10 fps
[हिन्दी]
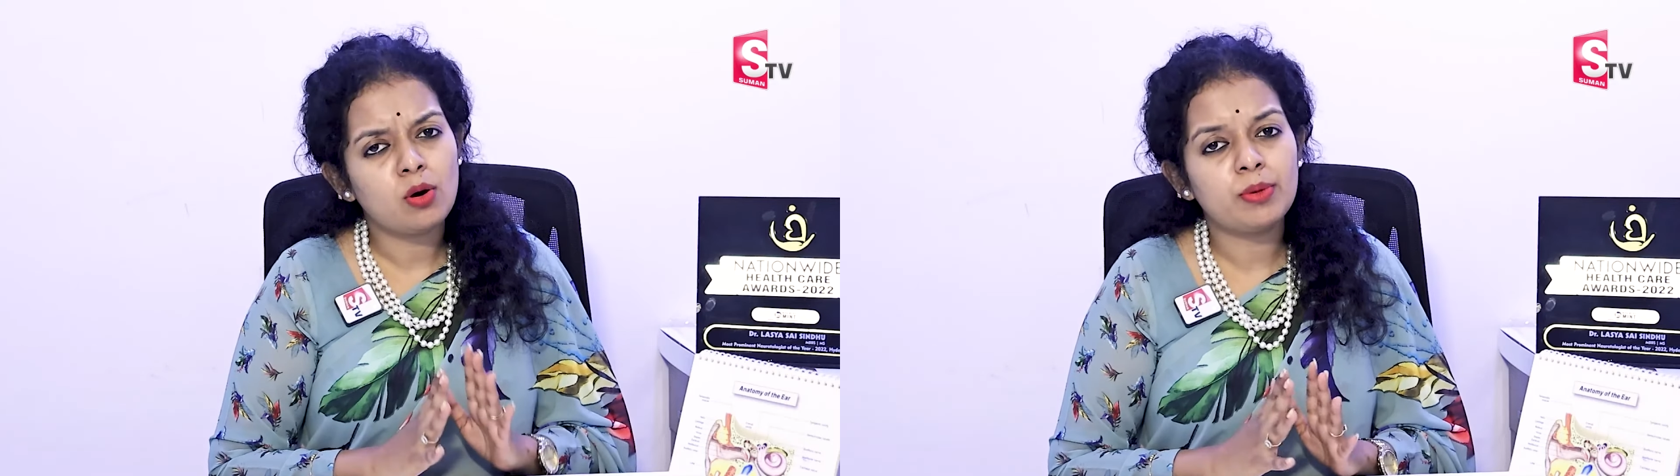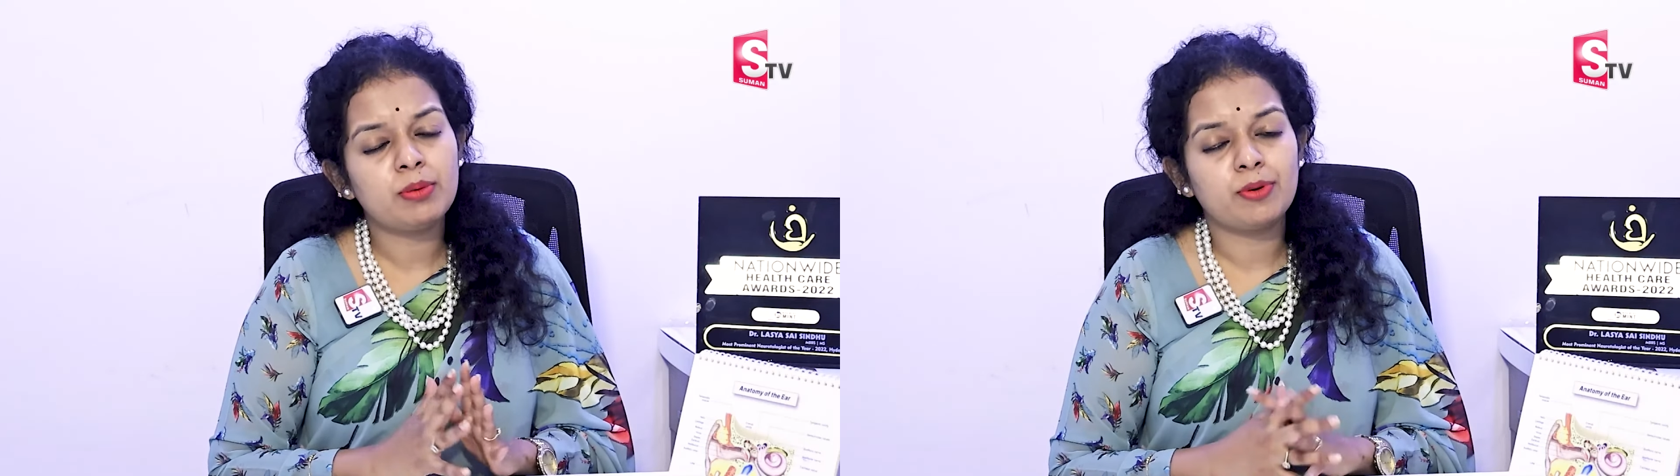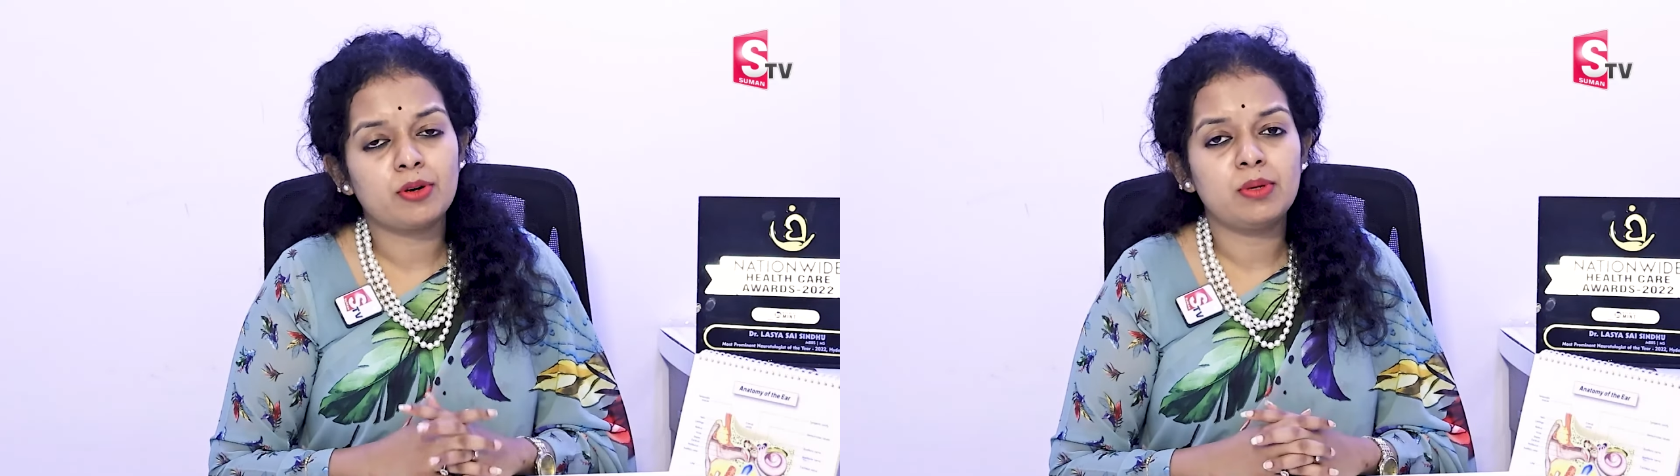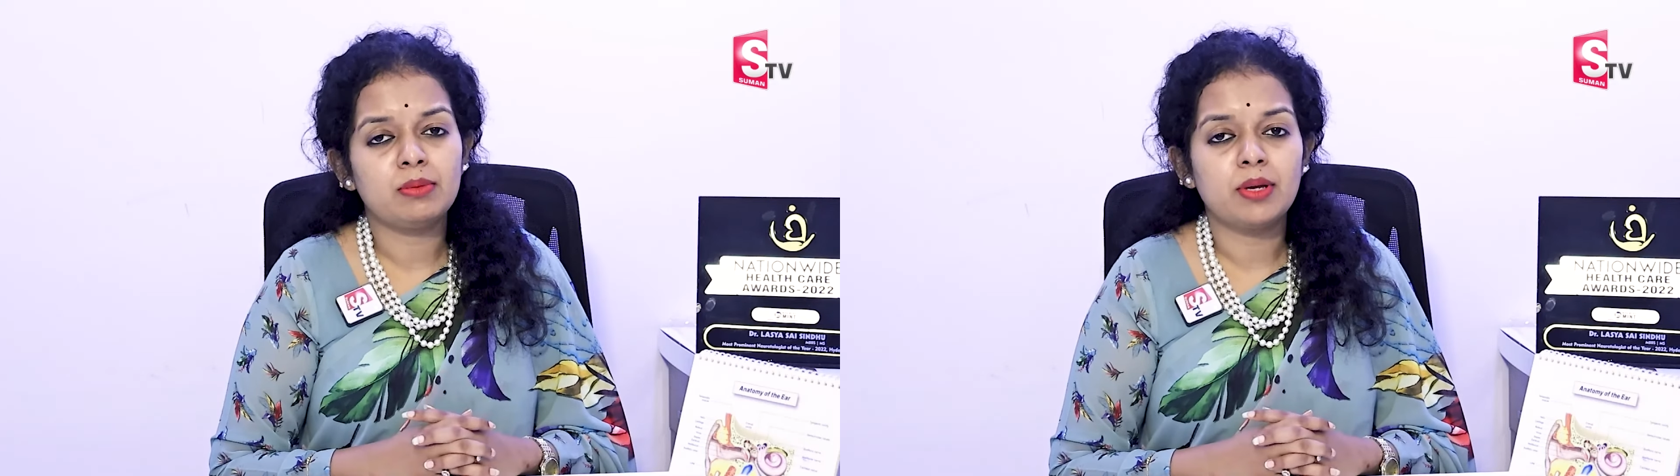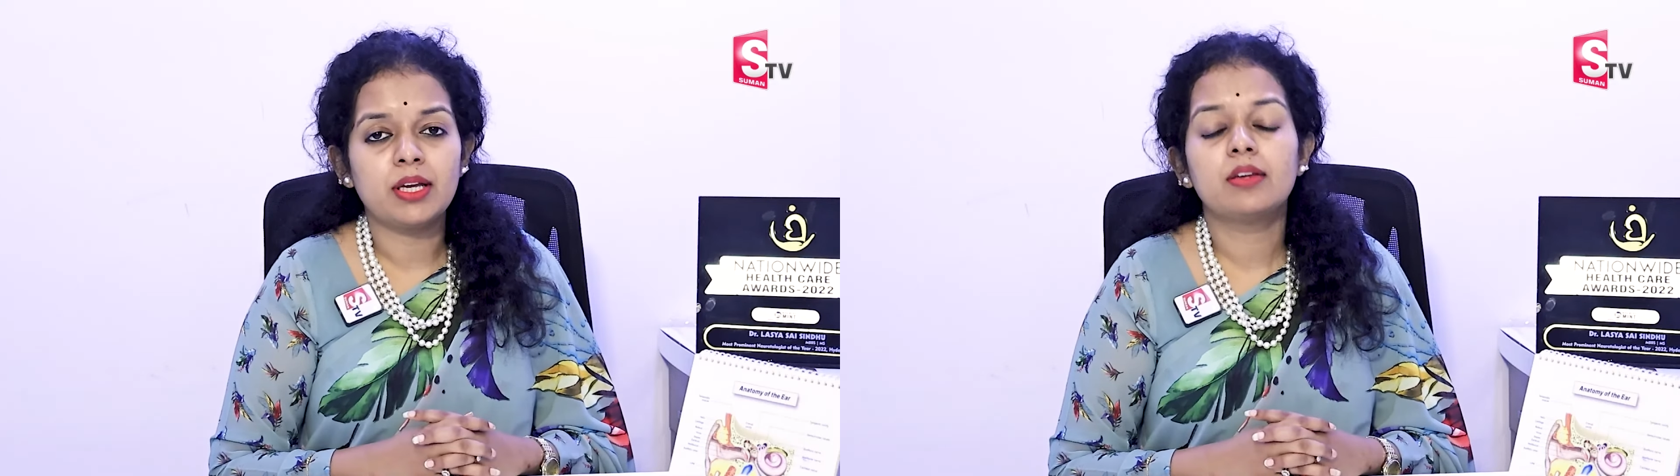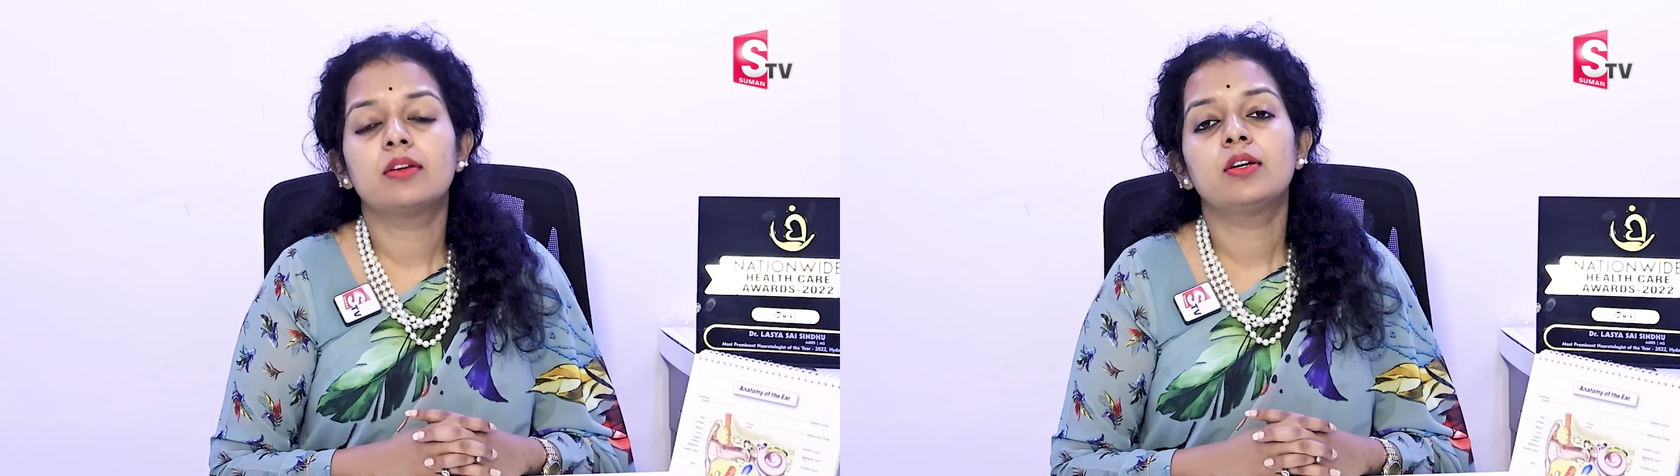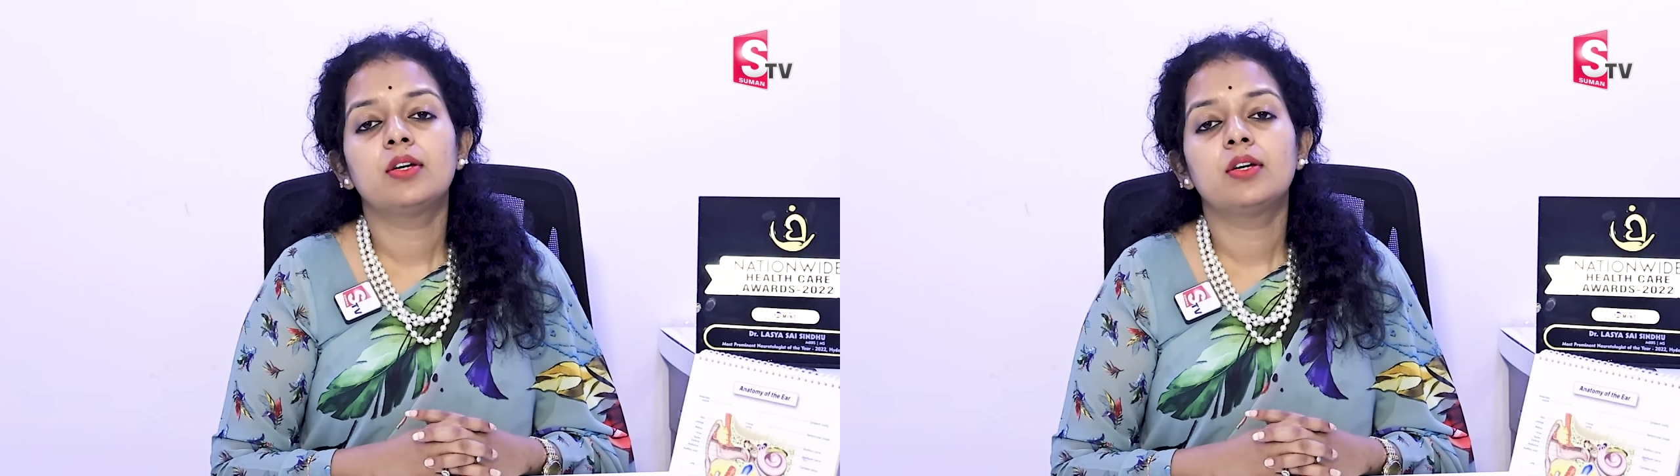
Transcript: कॉमन प्रॉब्लम है